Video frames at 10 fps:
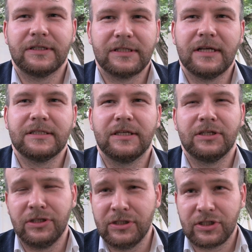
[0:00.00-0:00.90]

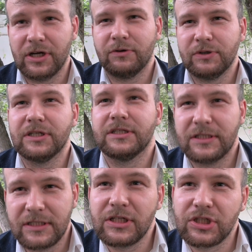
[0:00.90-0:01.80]
Рязанский, Нижегородский,
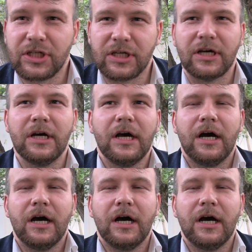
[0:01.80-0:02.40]
текстильщики.